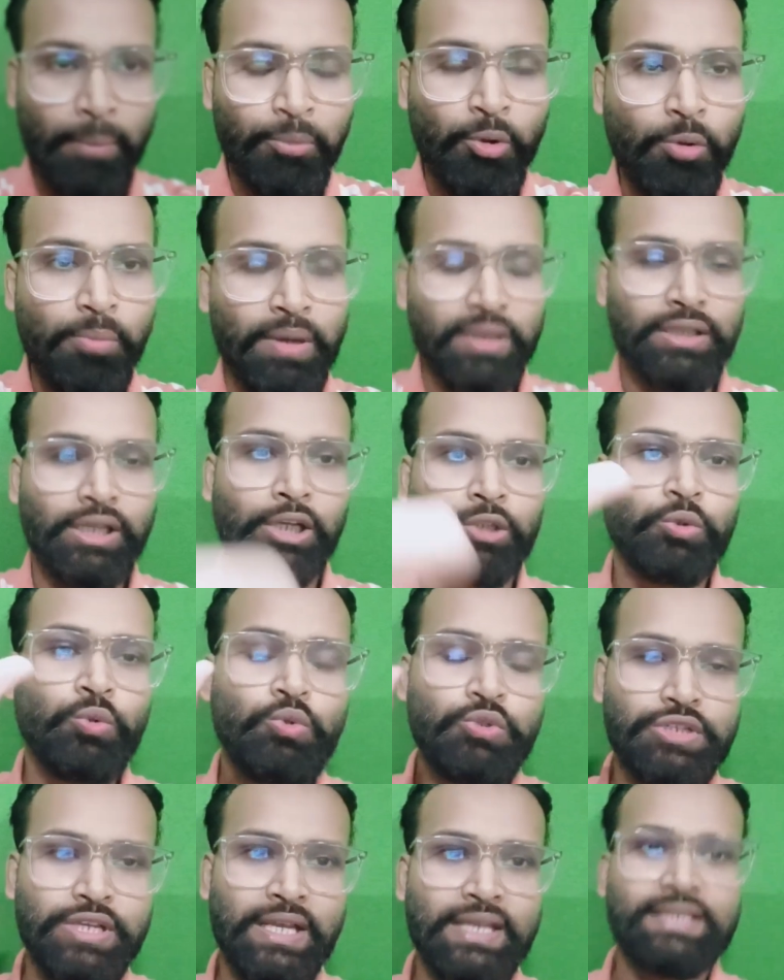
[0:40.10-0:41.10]
आपको बता
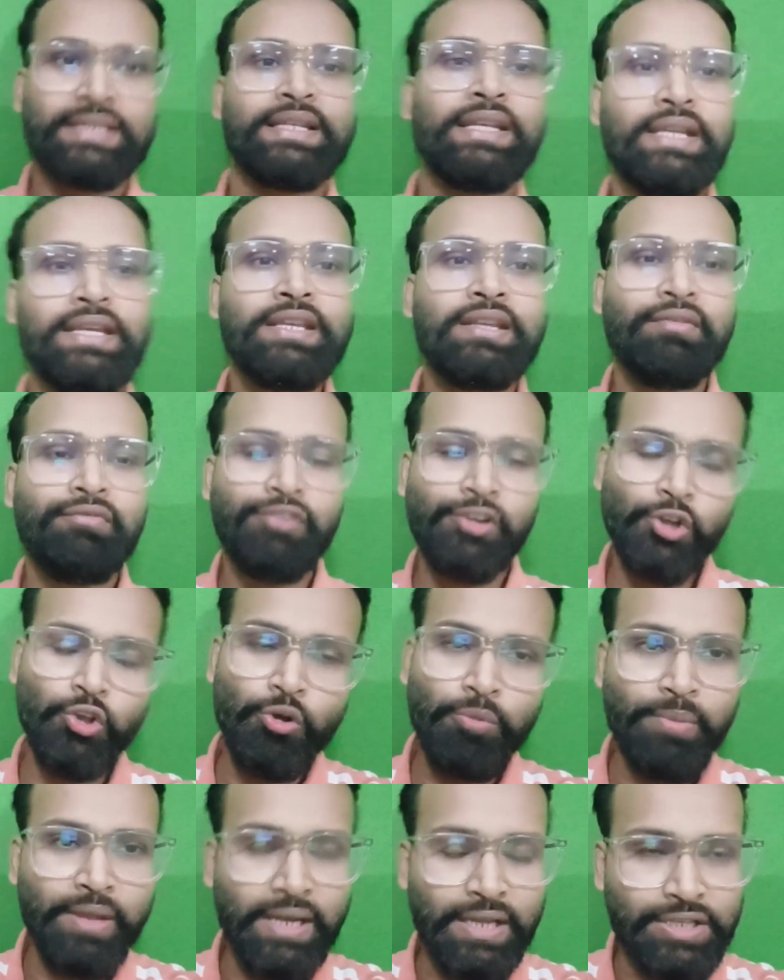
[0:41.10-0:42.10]
दूं जैसे ही ये
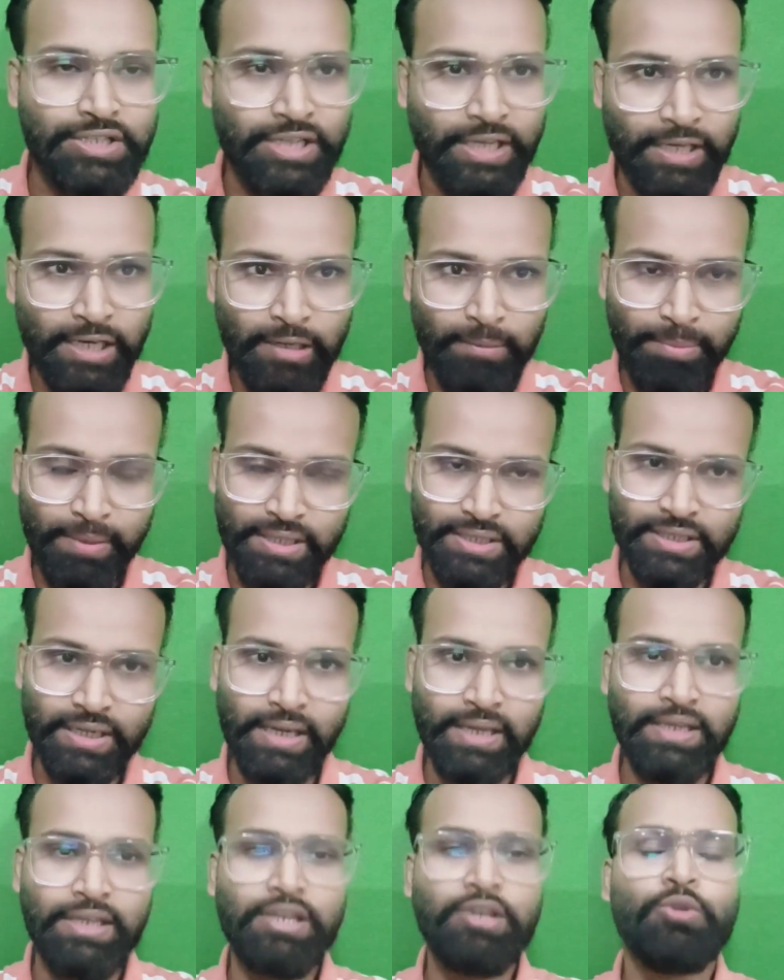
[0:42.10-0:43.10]
वीडियो मेरे चैनल पे
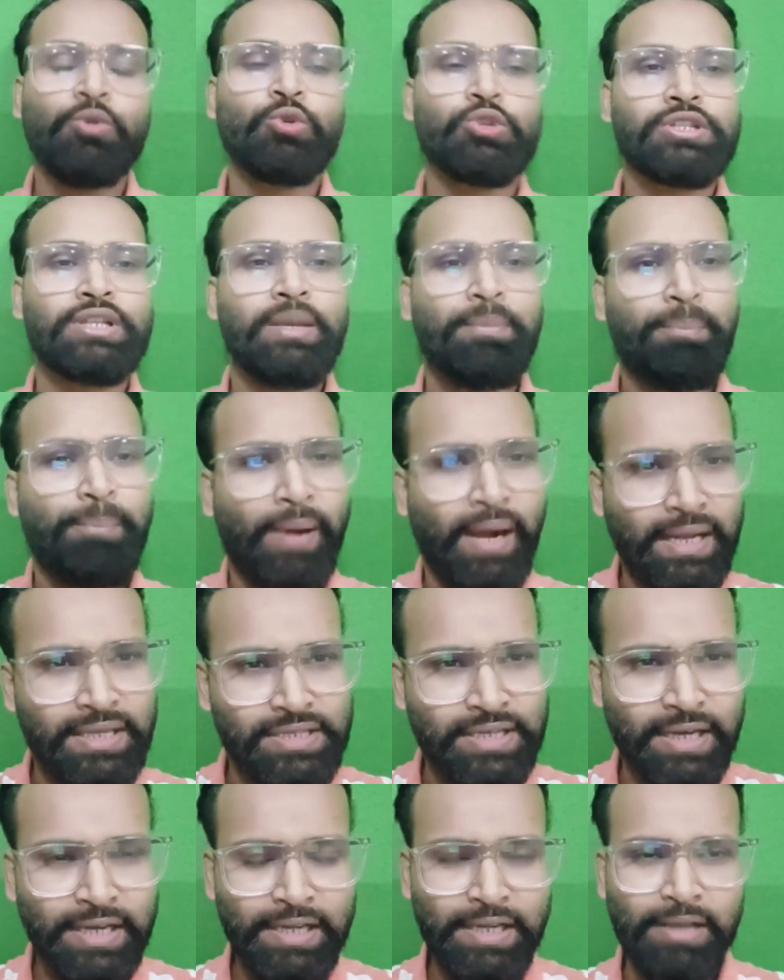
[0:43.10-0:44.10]
जाएगी उसके
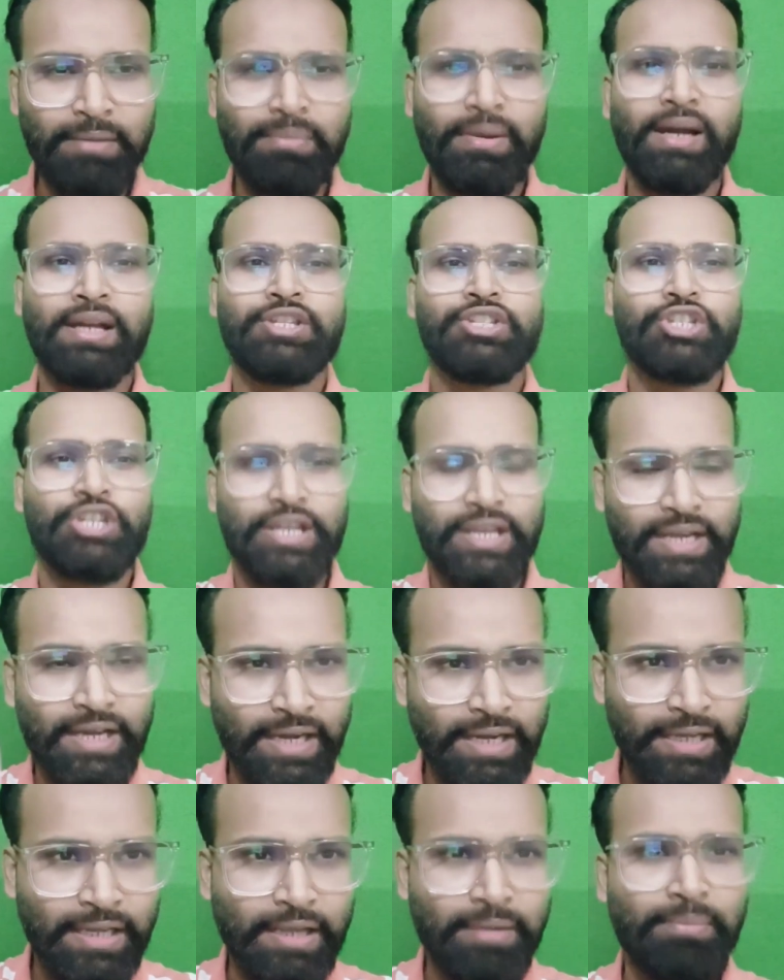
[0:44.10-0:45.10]
पाँच घंटे बाद छः
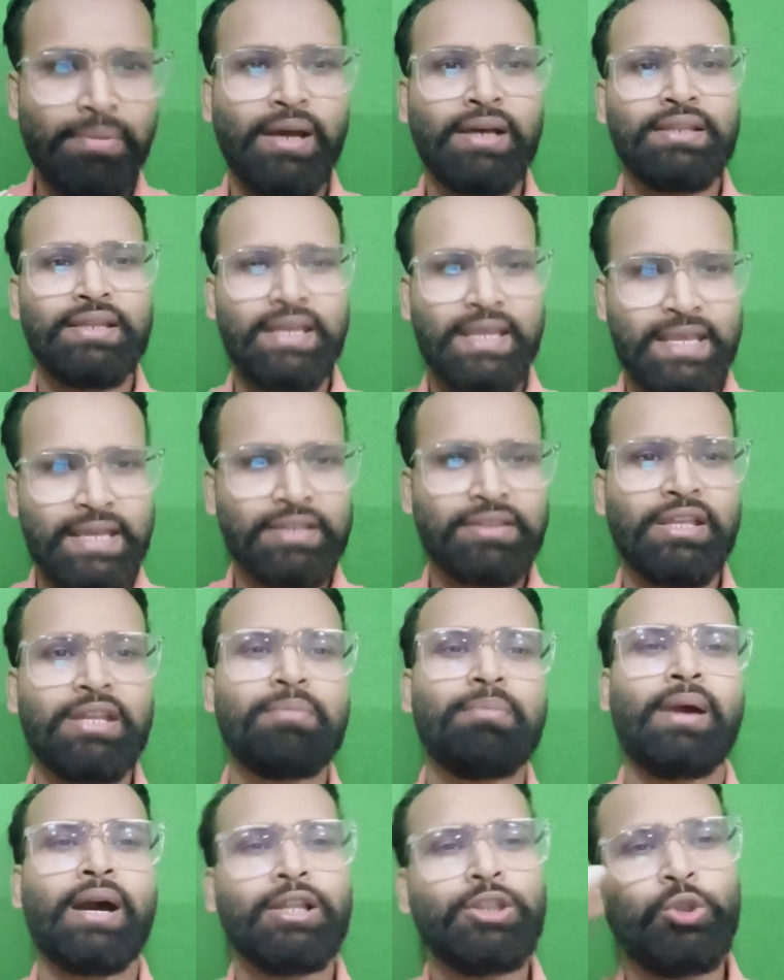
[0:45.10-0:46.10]
घंटे बाद एक
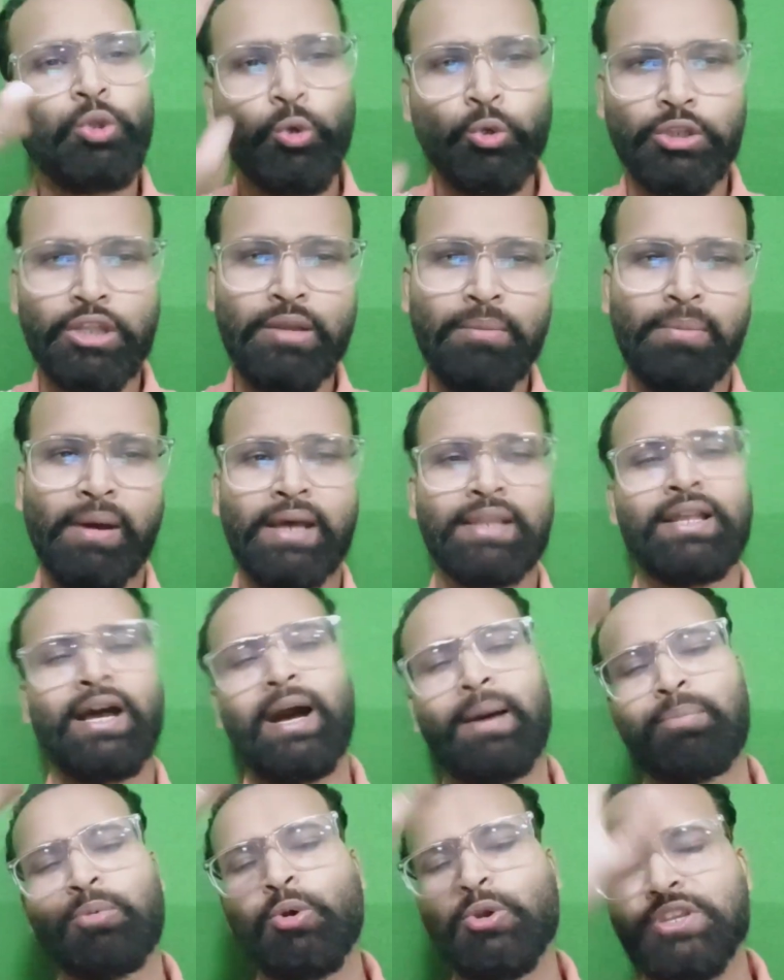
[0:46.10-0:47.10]
दिन बाद दो दिन बाद
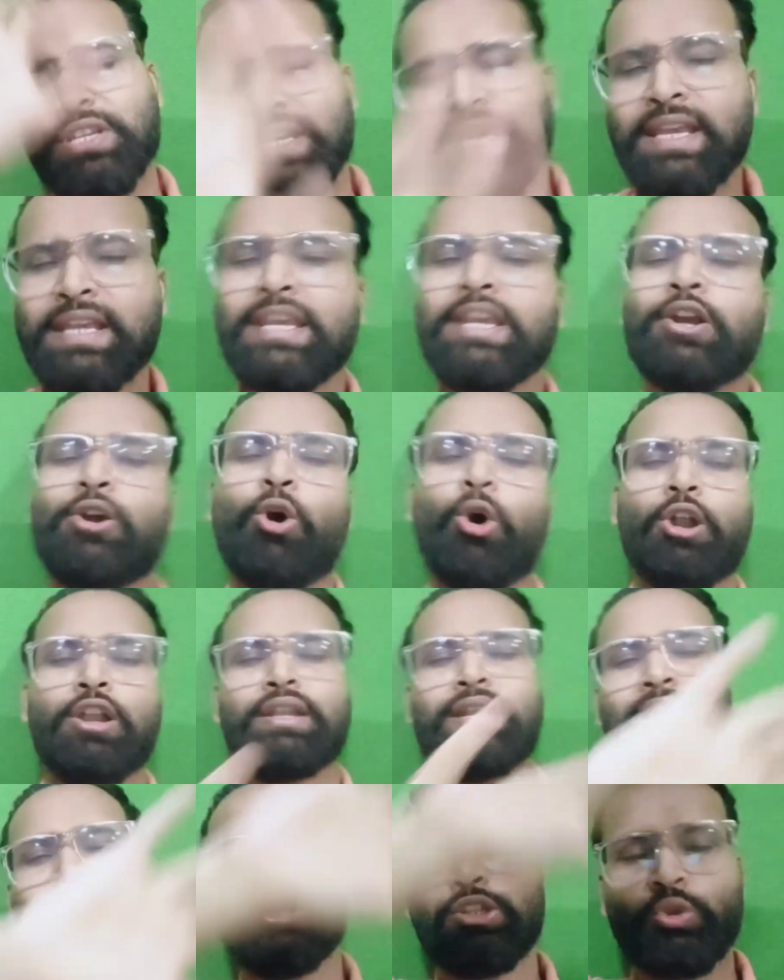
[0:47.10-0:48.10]
आपको ये ही
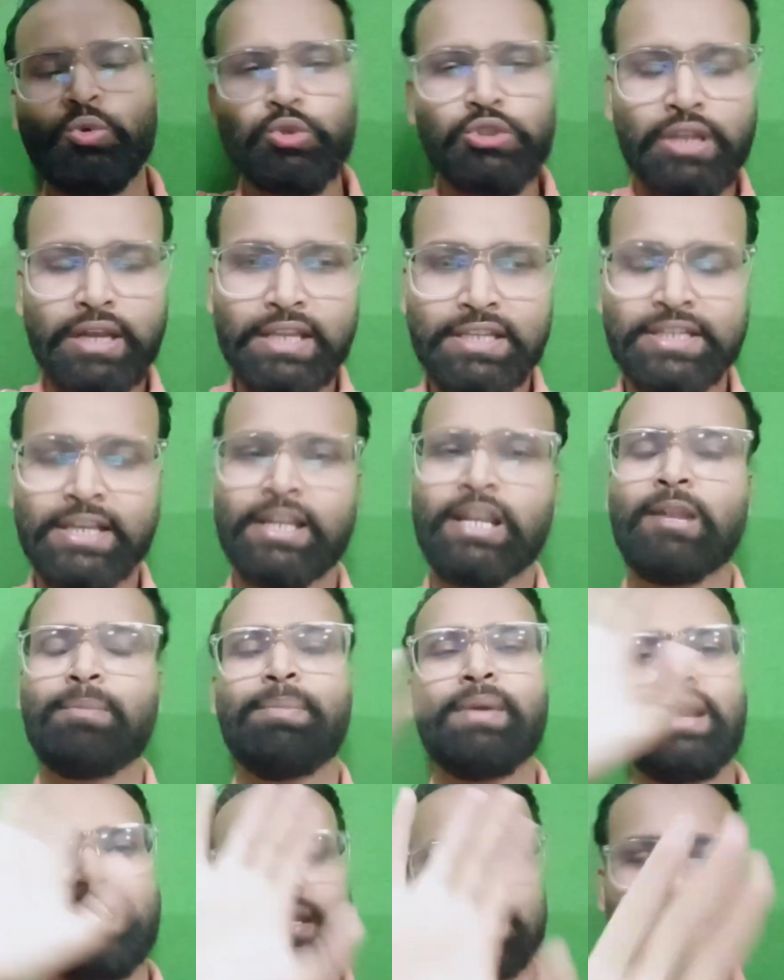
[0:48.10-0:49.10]
कंटेंट दूसरे चैनल
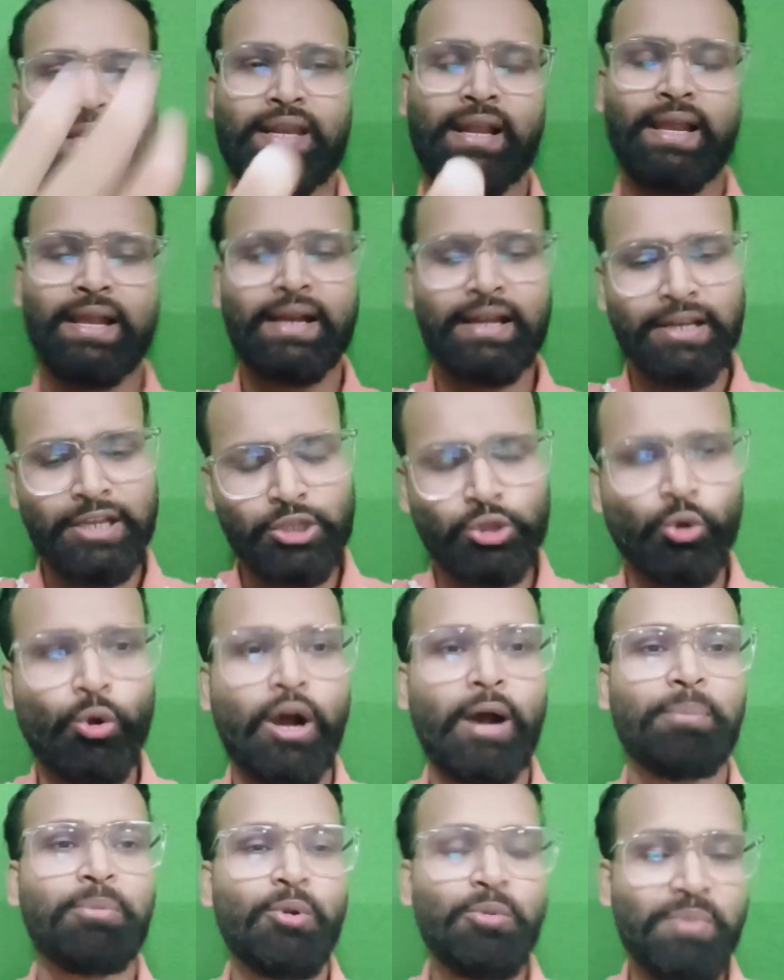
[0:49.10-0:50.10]
पे नज़र आएगा नहीं तो
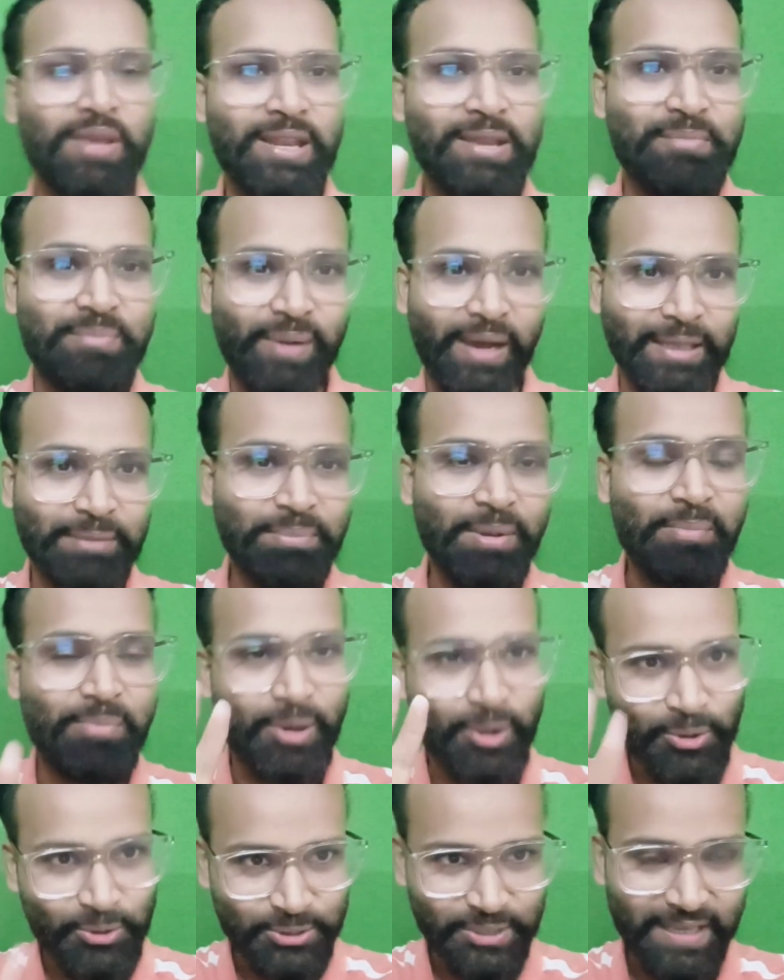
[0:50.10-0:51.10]
आपको मेरी बात पे
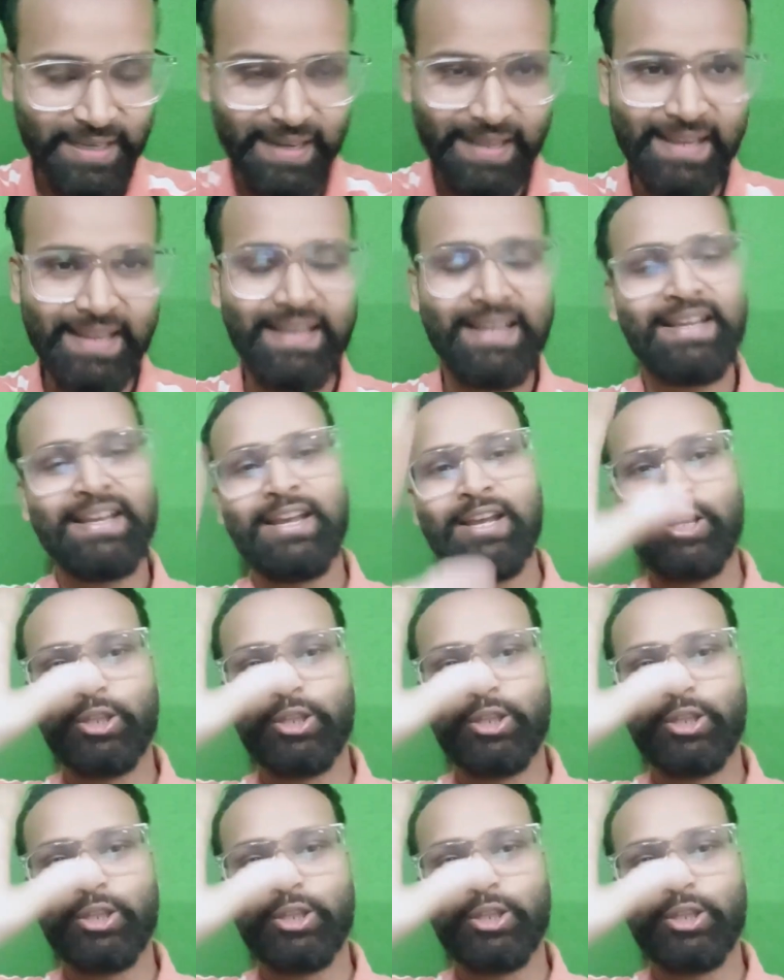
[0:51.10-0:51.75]
भरोसा नहीं है